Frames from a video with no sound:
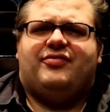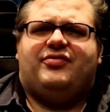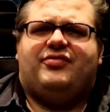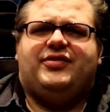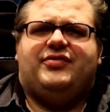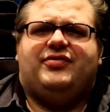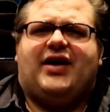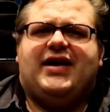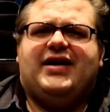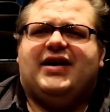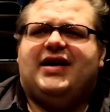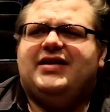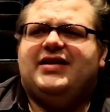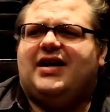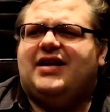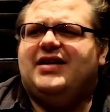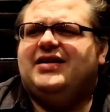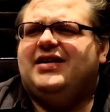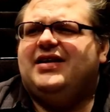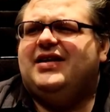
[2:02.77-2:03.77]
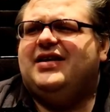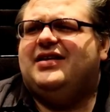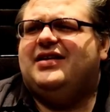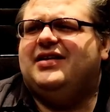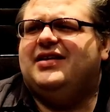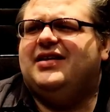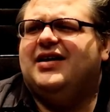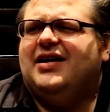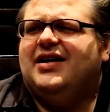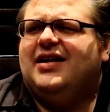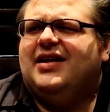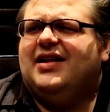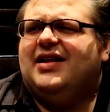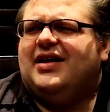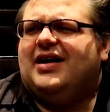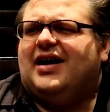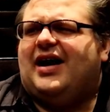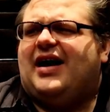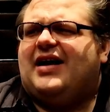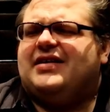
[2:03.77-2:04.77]
die Feigheit angeht, die,
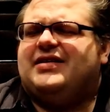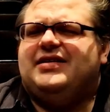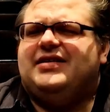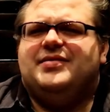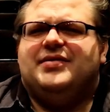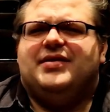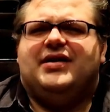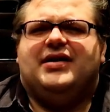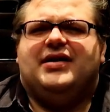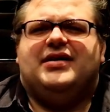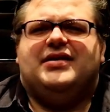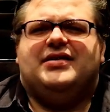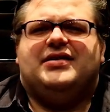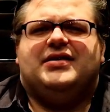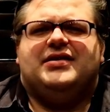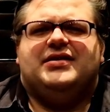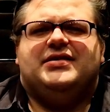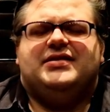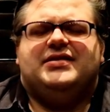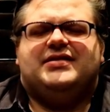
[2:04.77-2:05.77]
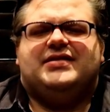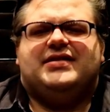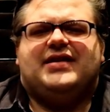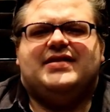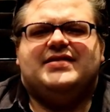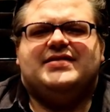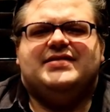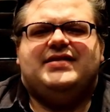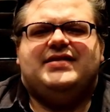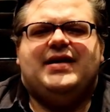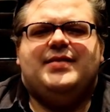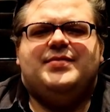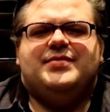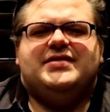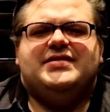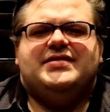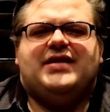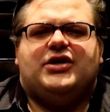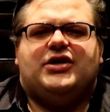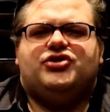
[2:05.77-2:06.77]
ach, die, äh, die ganzen Themen
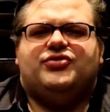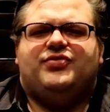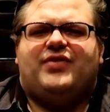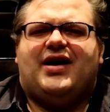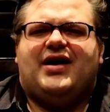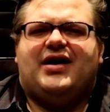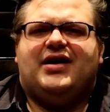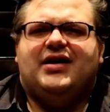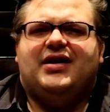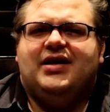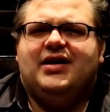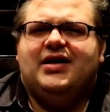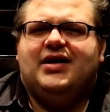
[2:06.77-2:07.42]
sind sehr schwach